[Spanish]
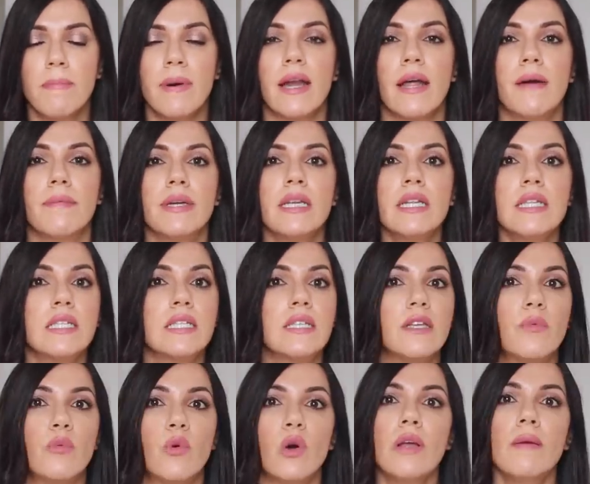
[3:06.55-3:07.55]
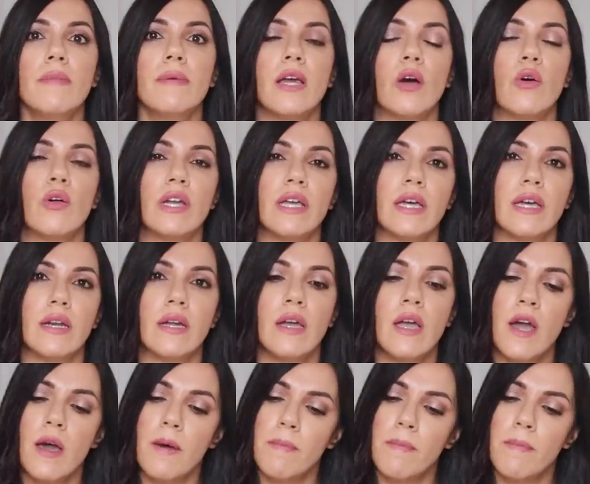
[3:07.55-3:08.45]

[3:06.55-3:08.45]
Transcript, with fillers: para ver si vuelve a oler,